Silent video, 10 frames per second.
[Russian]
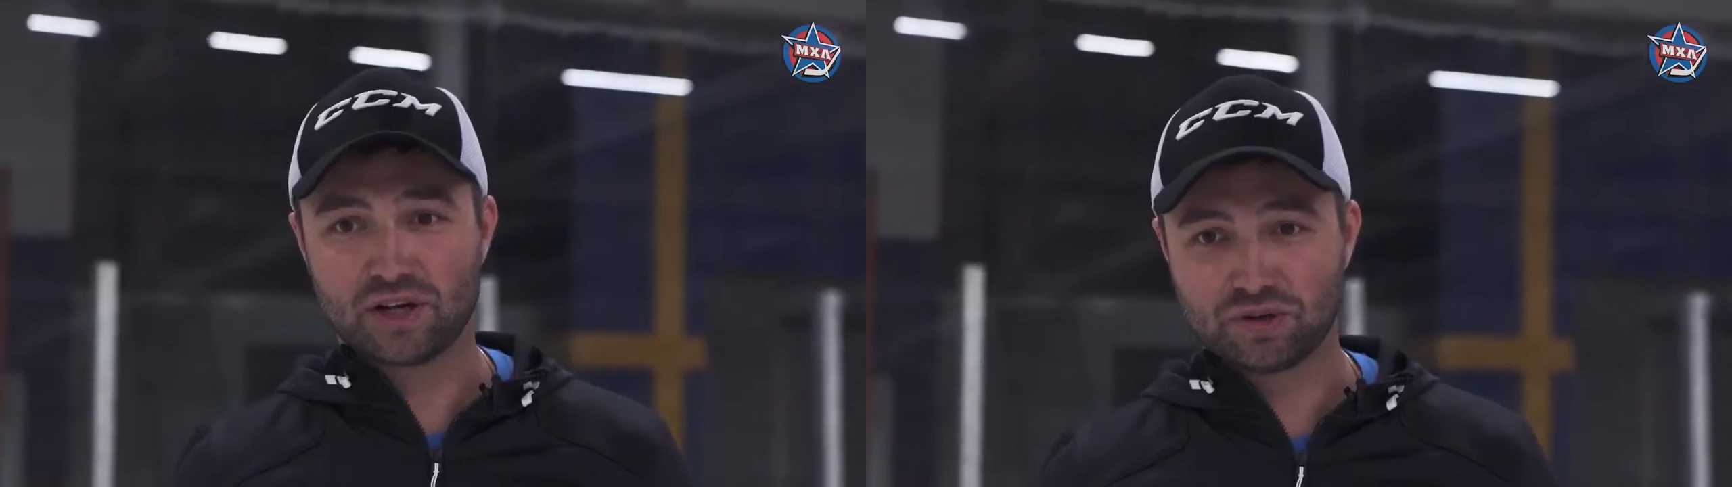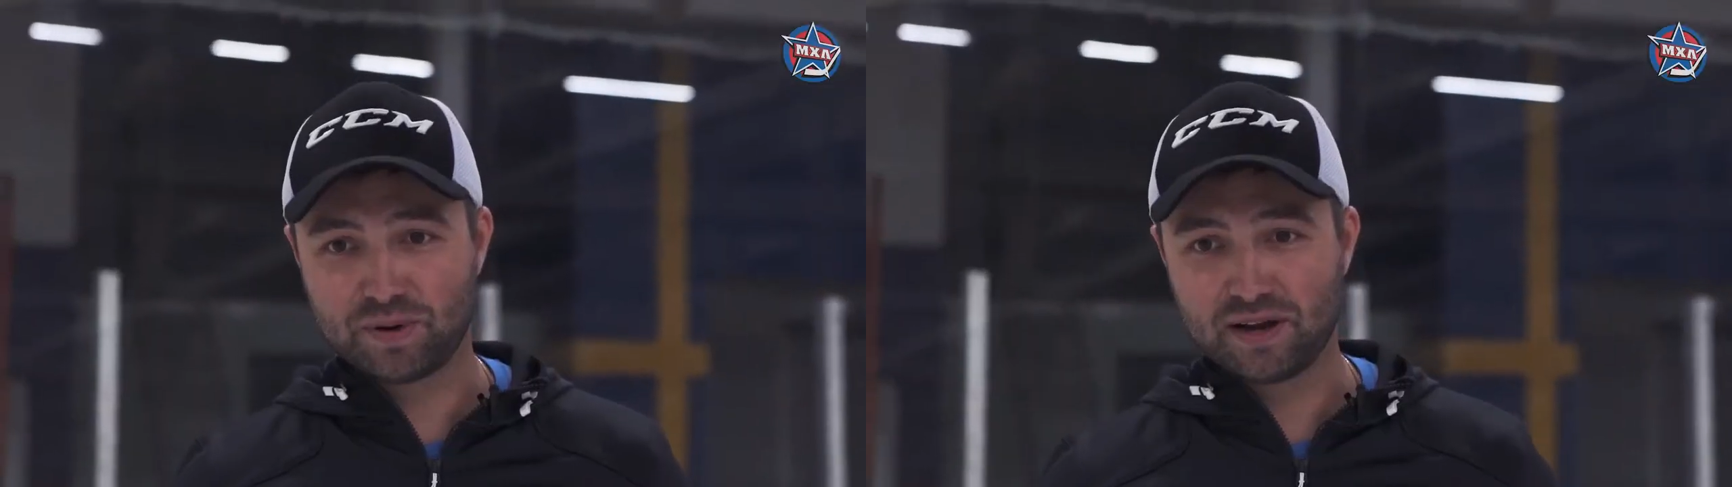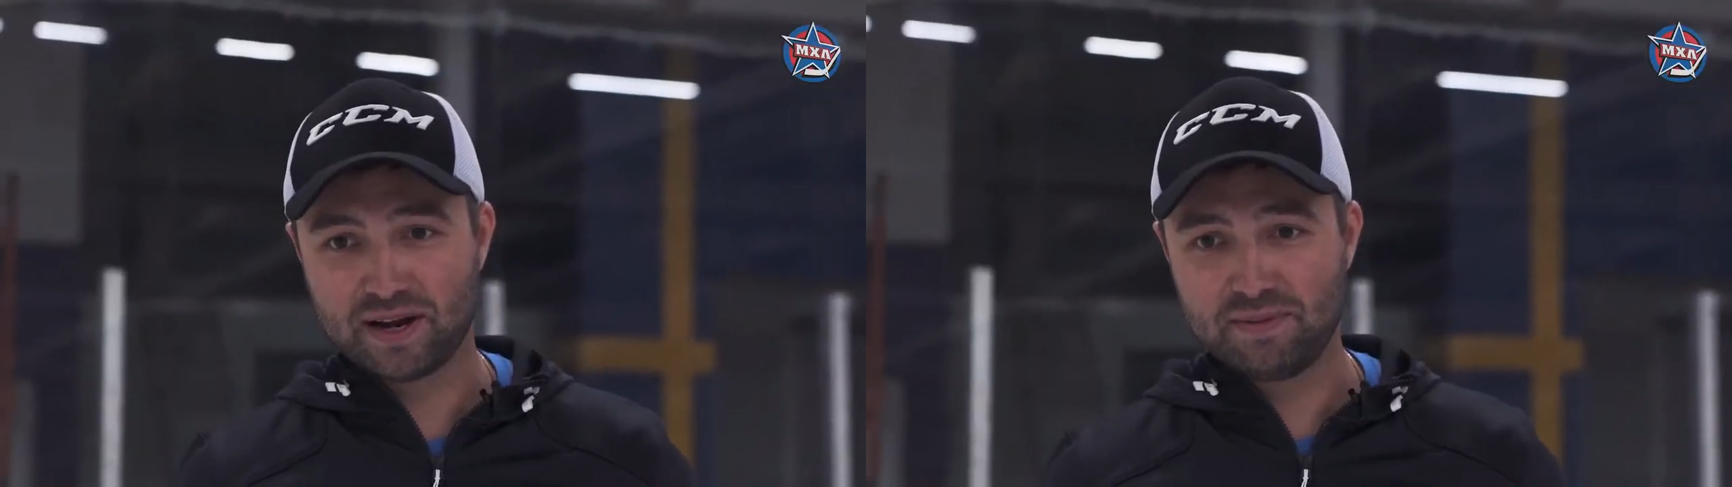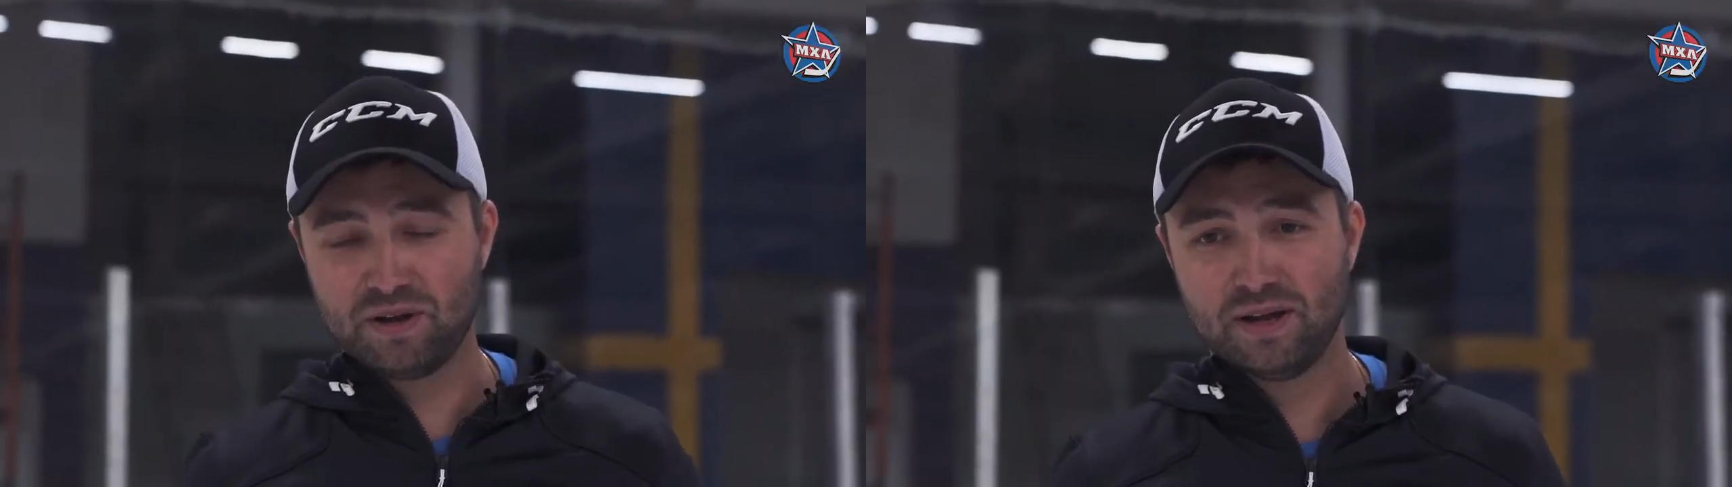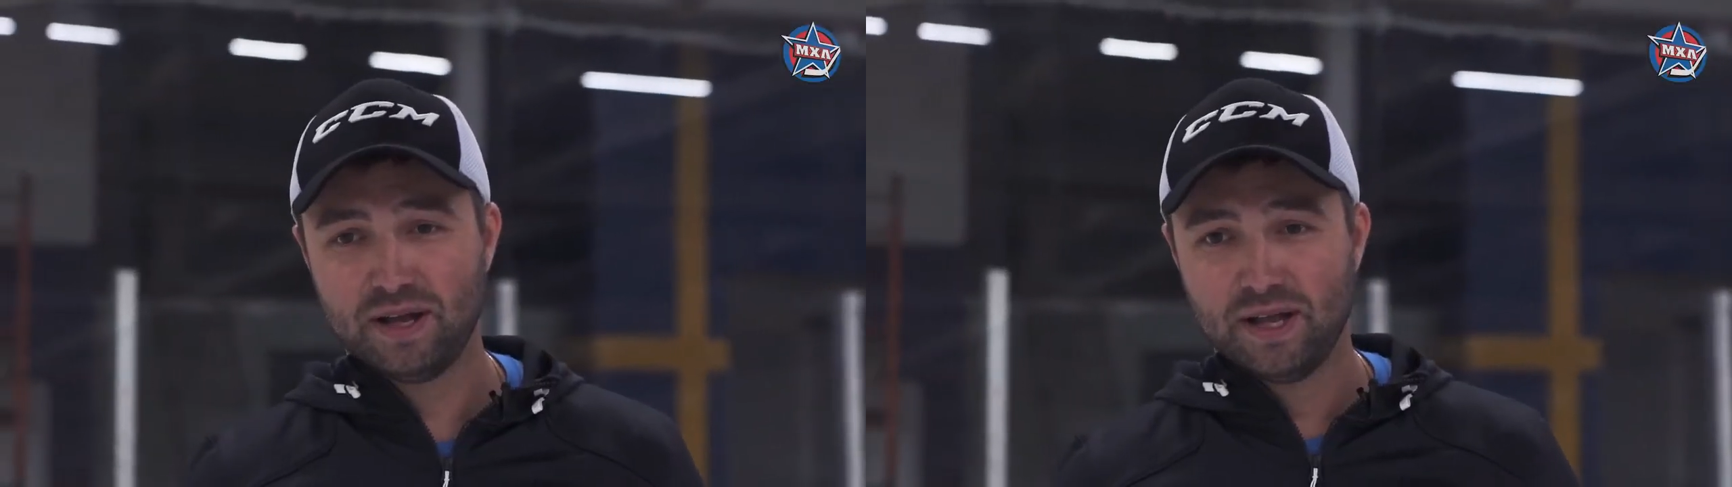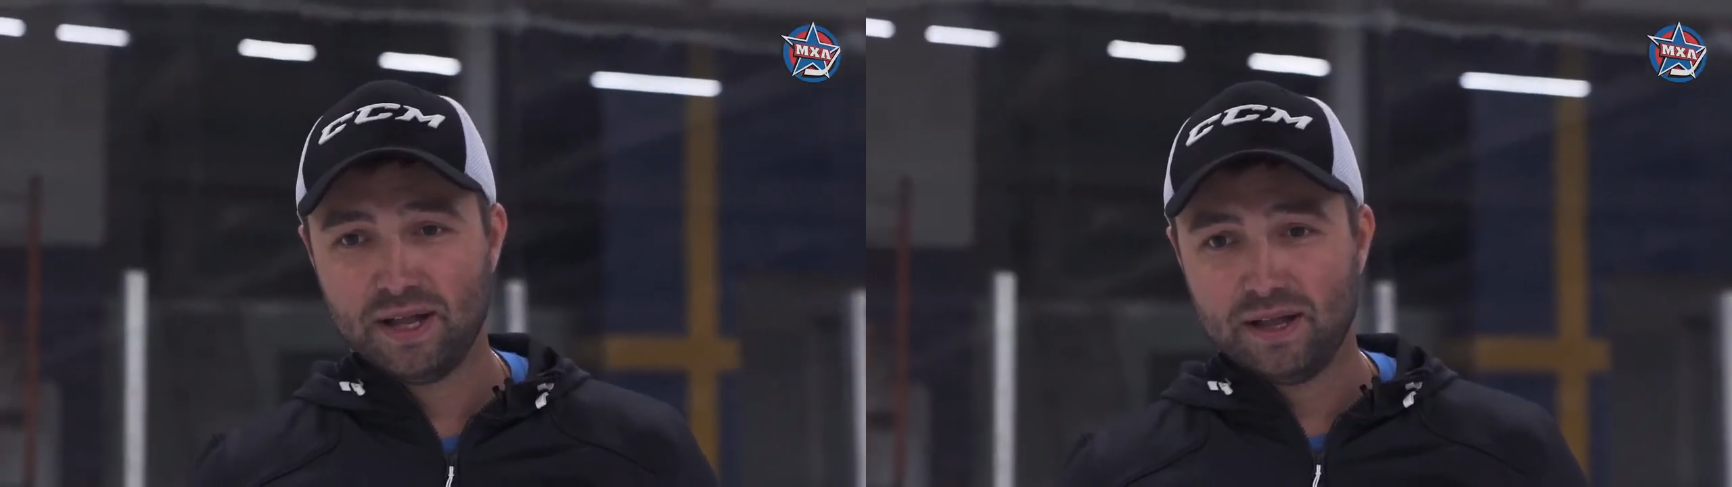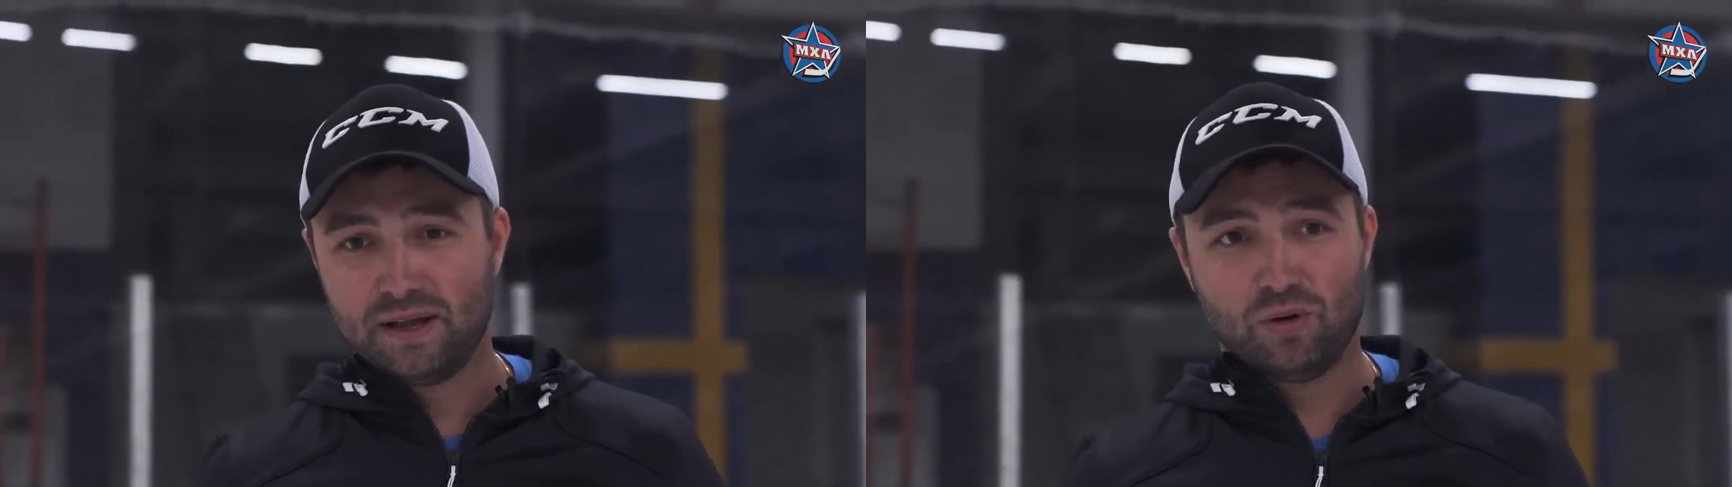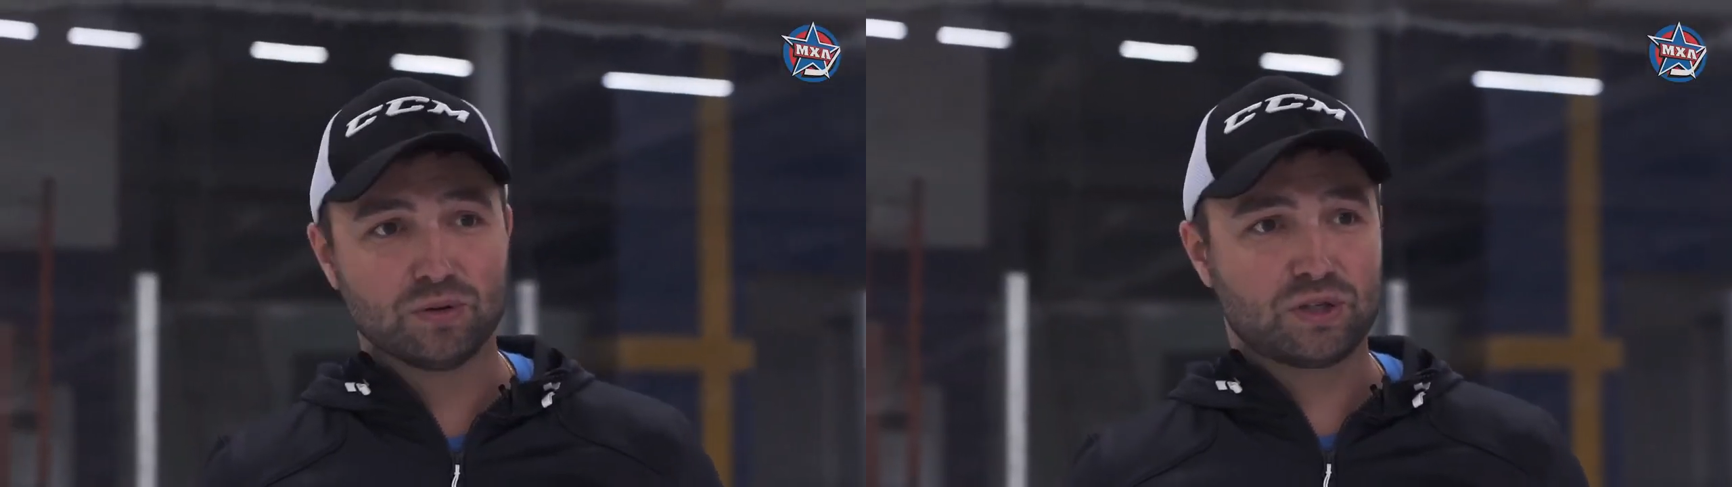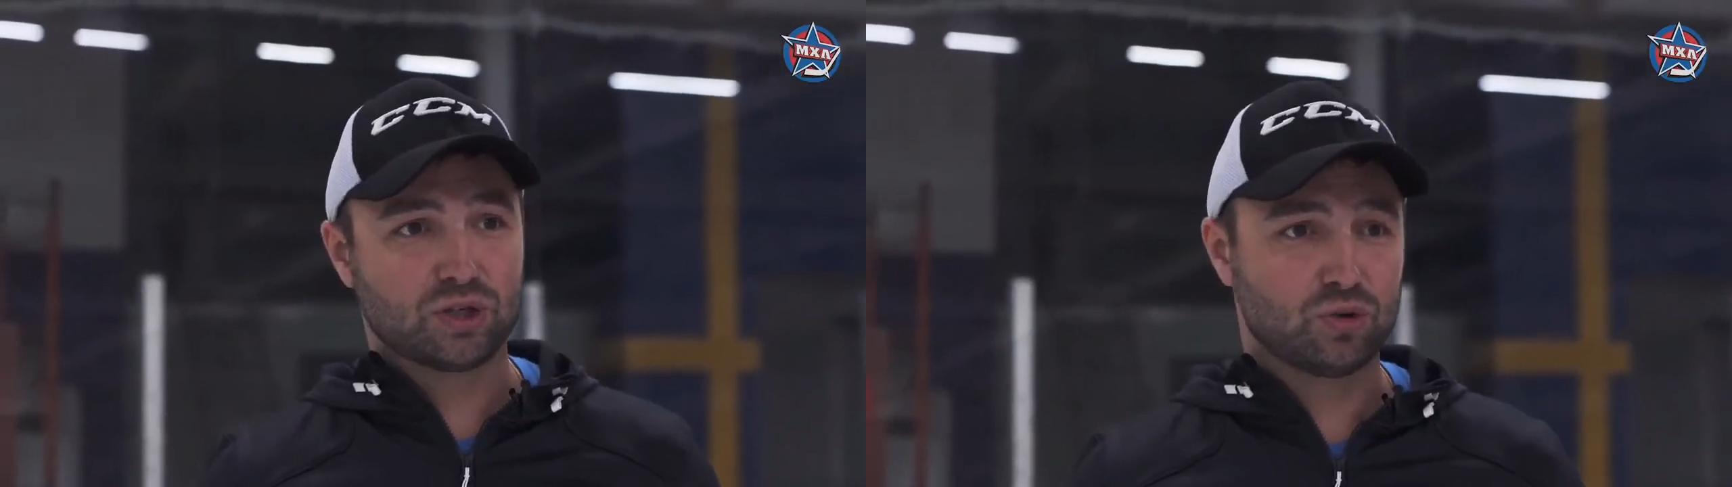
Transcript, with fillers: в нашей программе он,